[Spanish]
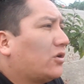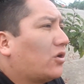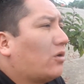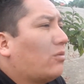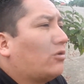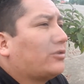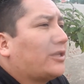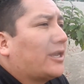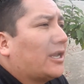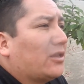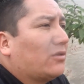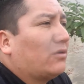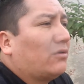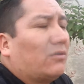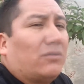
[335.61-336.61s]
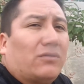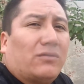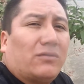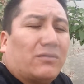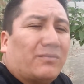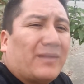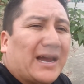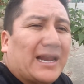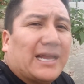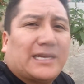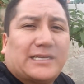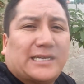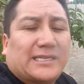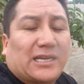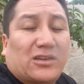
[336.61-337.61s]
como tirando
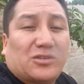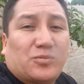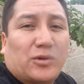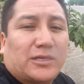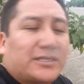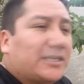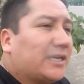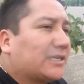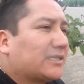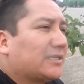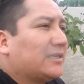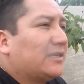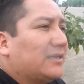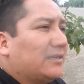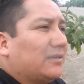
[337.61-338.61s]
balas hacia los policías.